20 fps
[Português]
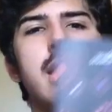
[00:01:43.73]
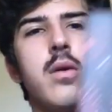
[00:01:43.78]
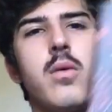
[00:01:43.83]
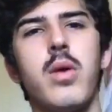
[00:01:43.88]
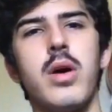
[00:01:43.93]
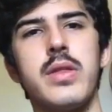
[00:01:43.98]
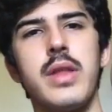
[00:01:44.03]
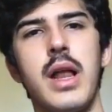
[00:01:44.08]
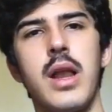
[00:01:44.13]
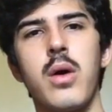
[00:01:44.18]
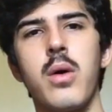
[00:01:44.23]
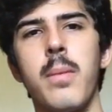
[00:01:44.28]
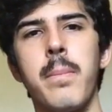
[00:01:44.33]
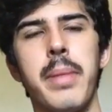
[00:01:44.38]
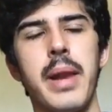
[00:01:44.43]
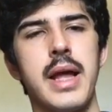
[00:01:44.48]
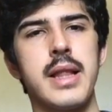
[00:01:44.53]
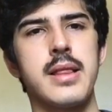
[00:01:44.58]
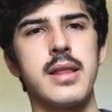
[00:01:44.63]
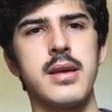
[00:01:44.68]
quando ela
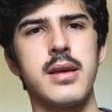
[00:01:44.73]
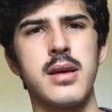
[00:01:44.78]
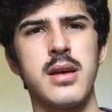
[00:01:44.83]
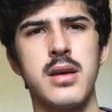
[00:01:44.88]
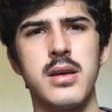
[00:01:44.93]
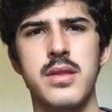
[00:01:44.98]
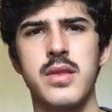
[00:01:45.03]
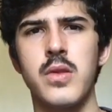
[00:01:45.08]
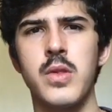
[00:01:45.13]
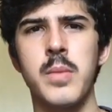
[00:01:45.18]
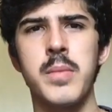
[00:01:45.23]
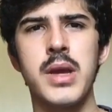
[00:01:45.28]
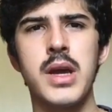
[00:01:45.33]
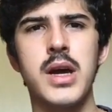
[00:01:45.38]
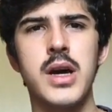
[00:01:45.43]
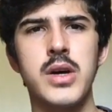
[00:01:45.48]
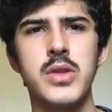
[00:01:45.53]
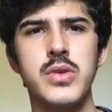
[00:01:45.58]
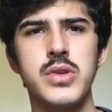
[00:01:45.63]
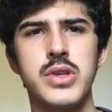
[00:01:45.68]
completa, se eu não me
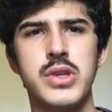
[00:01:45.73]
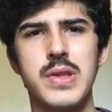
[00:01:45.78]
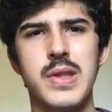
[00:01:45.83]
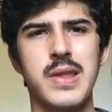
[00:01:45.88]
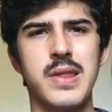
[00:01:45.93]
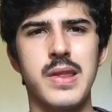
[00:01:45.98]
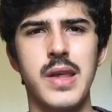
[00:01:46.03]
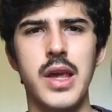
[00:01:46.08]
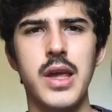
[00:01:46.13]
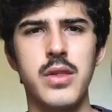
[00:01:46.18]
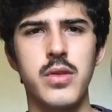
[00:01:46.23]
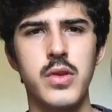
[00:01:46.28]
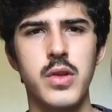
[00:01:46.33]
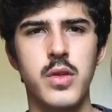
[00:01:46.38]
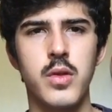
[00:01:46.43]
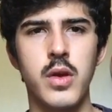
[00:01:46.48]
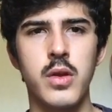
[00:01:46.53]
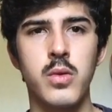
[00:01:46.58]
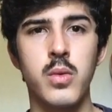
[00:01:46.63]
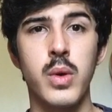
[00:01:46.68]
engano, 16 ou
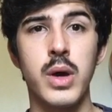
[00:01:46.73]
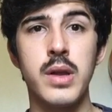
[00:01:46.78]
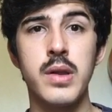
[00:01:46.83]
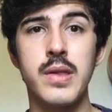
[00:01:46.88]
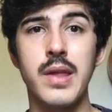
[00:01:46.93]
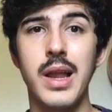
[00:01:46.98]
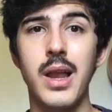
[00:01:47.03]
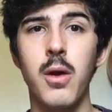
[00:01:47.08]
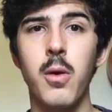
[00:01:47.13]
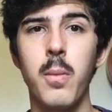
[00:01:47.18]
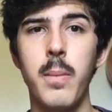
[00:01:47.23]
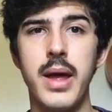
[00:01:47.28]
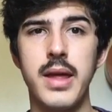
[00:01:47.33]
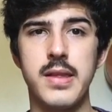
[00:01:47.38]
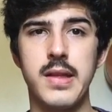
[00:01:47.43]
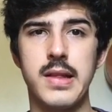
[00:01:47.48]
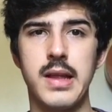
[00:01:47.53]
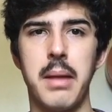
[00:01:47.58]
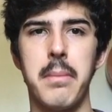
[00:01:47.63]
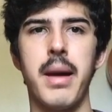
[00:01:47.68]
18 anos, ela começa a
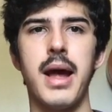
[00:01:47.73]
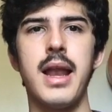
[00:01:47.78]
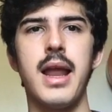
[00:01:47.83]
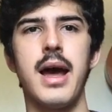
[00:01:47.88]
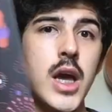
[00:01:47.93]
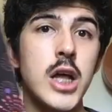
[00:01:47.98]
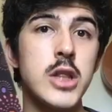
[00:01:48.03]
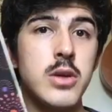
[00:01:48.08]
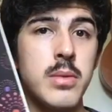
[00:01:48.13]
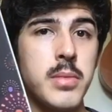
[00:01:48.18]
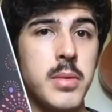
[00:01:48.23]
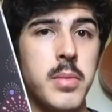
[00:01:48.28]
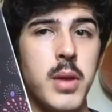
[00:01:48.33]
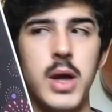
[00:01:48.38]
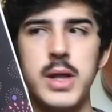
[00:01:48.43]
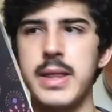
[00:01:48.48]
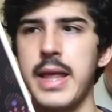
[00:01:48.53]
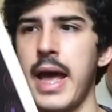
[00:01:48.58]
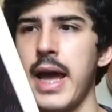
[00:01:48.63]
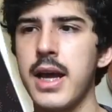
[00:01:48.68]
trabalhar na
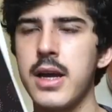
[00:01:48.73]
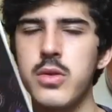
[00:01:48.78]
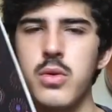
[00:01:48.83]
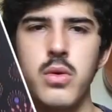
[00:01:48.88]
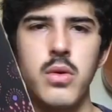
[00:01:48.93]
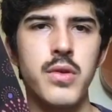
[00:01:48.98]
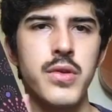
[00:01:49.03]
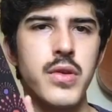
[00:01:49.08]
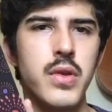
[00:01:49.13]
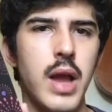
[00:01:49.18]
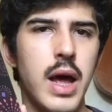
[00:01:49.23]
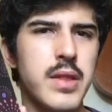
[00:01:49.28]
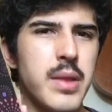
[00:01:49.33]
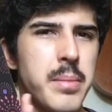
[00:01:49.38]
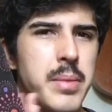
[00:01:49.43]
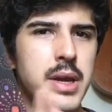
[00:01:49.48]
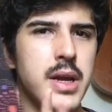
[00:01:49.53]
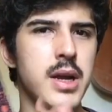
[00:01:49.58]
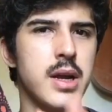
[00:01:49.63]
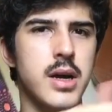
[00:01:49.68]
biblioteca do consulado
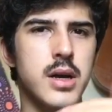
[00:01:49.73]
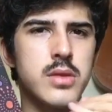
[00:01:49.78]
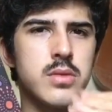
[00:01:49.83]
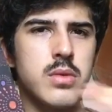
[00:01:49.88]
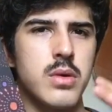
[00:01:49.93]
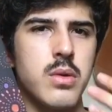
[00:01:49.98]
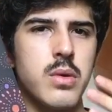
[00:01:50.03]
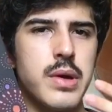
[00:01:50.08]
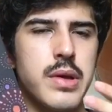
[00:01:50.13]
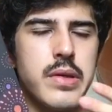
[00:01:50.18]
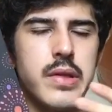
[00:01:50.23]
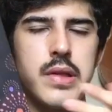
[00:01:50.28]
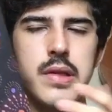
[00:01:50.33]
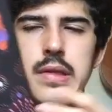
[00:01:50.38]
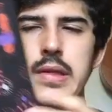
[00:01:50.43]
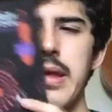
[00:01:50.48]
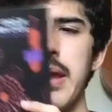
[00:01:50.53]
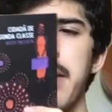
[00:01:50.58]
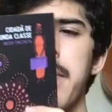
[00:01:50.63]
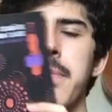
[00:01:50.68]
americano, uma coisa
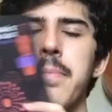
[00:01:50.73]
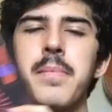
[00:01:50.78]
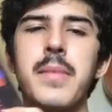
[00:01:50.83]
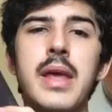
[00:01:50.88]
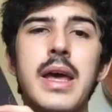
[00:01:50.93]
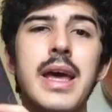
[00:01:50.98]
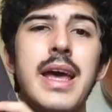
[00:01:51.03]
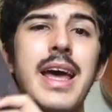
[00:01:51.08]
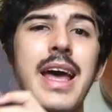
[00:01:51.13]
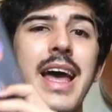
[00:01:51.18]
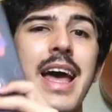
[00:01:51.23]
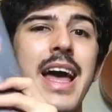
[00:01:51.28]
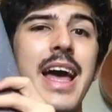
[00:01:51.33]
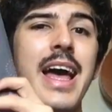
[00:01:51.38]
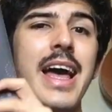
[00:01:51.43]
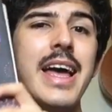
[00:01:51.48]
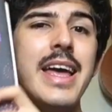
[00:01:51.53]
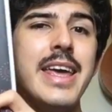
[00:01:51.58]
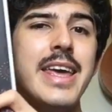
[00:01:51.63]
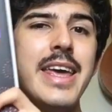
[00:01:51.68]
assim.
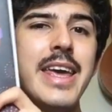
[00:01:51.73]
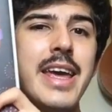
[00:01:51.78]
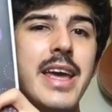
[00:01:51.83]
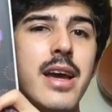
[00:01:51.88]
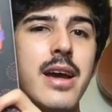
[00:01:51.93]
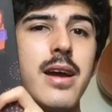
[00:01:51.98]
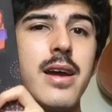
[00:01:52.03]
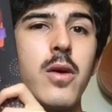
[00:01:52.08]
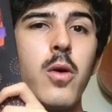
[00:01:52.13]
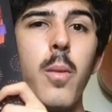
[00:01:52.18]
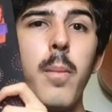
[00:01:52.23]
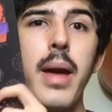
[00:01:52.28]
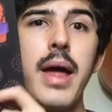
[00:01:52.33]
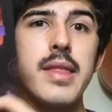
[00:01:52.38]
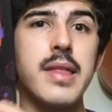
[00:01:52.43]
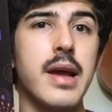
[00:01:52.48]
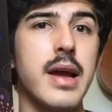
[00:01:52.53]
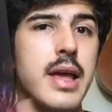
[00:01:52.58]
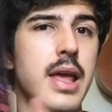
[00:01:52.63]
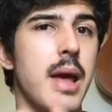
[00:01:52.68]
E
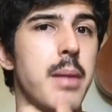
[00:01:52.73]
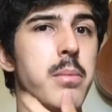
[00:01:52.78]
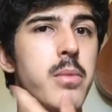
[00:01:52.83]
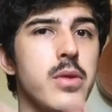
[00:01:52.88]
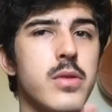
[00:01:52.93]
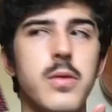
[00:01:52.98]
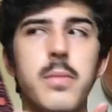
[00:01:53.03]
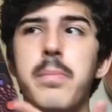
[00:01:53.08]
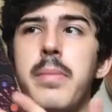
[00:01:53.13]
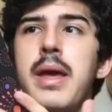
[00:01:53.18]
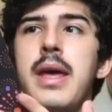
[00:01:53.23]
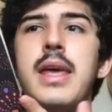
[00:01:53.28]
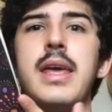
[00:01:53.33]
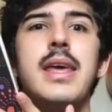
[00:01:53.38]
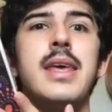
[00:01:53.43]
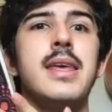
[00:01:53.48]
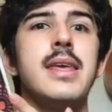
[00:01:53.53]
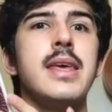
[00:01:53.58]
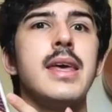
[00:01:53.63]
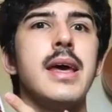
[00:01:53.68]
começa a ganhar muito bem,
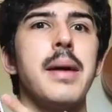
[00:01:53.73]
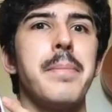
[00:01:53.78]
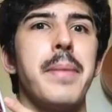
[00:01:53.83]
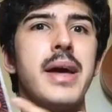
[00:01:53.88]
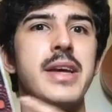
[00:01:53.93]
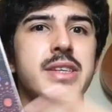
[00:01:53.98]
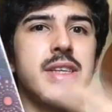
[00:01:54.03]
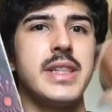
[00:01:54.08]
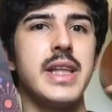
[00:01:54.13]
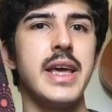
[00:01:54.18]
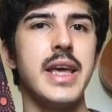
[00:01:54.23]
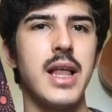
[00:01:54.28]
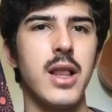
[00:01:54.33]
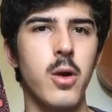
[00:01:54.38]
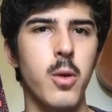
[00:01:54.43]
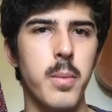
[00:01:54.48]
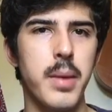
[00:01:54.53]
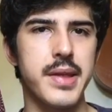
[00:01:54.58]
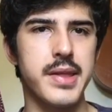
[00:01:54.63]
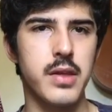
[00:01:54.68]
e a partir daí ela
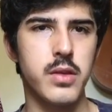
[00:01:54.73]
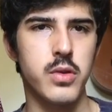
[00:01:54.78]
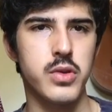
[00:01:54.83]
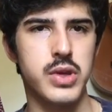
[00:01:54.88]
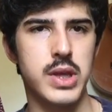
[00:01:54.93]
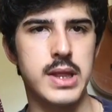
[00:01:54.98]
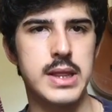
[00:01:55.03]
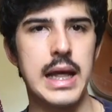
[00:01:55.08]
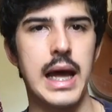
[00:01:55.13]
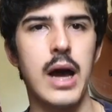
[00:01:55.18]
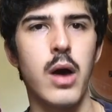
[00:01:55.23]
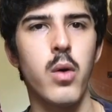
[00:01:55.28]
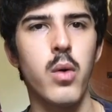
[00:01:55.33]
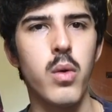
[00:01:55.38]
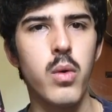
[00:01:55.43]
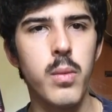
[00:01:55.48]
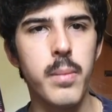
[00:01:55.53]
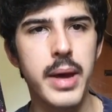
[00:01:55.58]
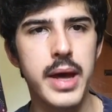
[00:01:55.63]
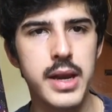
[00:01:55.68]
começa a sustentar
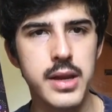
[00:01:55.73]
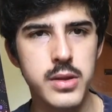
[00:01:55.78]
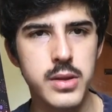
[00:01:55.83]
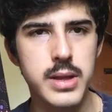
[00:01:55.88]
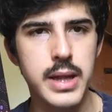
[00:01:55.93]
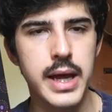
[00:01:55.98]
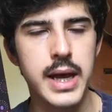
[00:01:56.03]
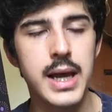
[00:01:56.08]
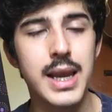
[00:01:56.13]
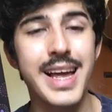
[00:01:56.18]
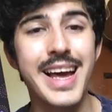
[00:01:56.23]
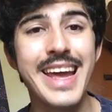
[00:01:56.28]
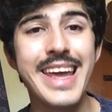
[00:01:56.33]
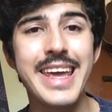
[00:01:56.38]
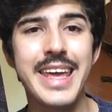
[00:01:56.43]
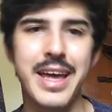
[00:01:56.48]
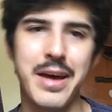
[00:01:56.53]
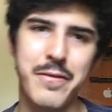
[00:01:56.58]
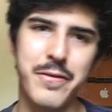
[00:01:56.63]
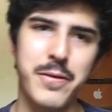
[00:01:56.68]
o marido dela
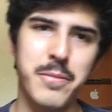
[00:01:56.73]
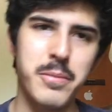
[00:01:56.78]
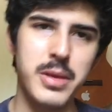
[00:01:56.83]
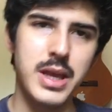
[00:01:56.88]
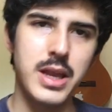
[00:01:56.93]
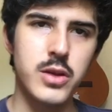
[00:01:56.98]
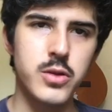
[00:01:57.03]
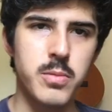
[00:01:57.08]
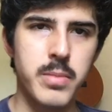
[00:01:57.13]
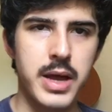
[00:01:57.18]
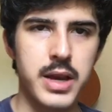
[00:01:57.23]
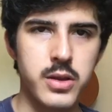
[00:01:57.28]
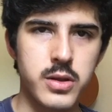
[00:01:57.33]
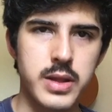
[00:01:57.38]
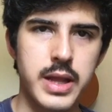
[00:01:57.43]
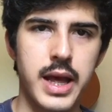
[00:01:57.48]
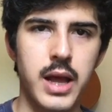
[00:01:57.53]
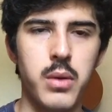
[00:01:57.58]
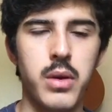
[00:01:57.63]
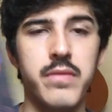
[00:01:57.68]
e a família do marido
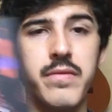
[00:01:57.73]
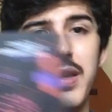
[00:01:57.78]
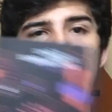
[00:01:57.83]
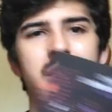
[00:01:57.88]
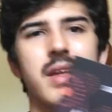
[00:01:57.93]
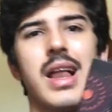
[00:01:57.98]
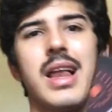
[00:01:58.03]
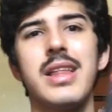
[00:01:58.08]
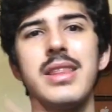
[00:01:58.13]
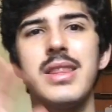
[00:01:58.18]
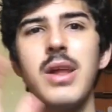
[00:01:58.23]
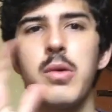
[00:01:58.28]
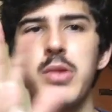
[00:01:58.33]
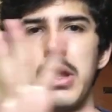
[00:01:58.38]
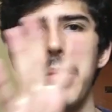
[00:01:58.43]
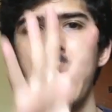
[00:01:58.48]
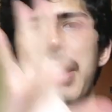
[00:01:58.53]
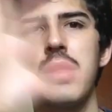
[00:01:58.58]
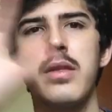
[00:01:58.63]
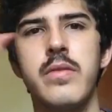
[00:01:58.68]
dela, uma vez que ela não tem
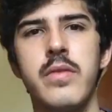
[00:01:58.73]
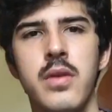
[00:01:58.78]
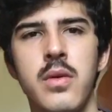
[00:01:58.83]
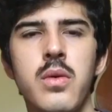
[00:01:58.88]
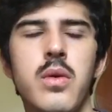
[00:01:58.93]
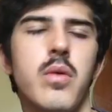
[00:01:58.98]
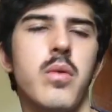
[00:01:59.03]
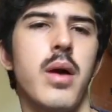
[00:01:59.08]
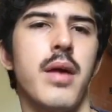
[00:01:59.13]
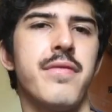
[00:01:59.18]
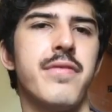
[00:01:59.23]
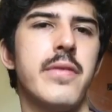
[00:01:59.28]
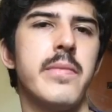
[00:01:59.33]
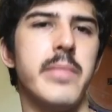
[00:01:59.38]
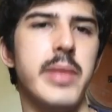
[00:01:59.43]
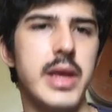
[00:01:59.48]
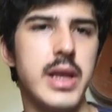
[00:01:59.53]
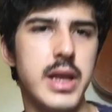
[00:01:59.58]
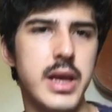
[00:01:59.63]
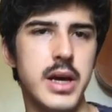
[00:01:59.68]
mais vínculo com a
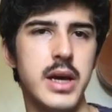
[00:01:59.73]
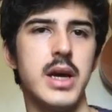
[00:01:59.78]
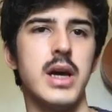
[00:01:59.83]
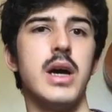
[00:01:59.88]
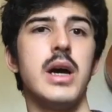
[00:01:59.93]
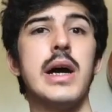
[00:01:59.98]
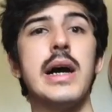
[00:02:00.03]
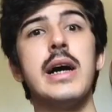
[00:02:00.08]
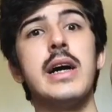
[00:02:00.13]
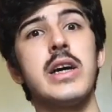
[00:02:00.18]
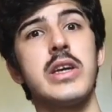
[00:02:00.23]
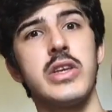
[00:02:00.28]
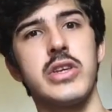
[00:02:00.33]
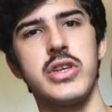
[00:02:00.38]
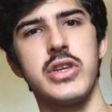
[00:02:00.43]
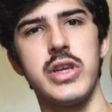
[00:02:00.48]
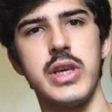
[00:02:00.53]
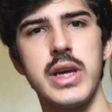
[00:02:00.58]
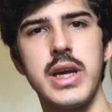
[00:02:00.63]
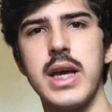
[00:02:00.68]
família
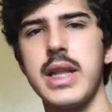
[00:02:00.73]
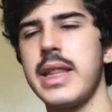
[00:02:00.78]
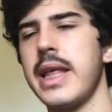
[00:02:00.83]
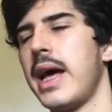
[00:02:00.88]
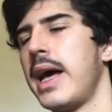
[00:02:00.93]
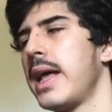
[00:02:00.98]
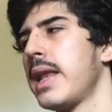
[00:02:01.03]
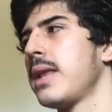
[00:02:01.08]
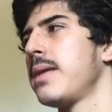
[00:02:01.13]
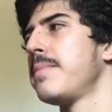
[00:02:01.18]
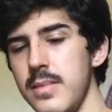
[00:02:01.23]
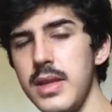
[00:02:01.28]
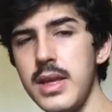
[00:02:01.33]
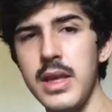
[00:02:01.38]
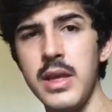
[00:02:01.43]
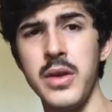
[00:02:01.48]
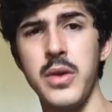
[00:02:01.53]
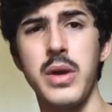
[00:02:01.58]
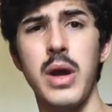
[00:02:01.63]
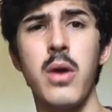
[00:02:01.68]
antiga dela.
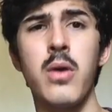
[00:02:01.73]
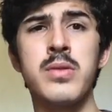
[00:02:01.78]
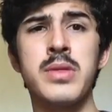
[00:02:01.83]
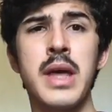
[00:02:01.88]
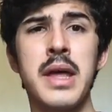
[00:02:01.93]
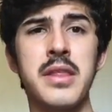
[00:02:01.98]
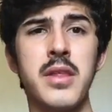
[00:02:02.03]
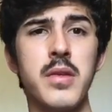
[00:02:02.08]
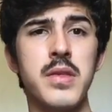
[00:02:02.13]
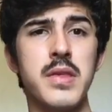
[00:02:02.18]
E o que acontece é o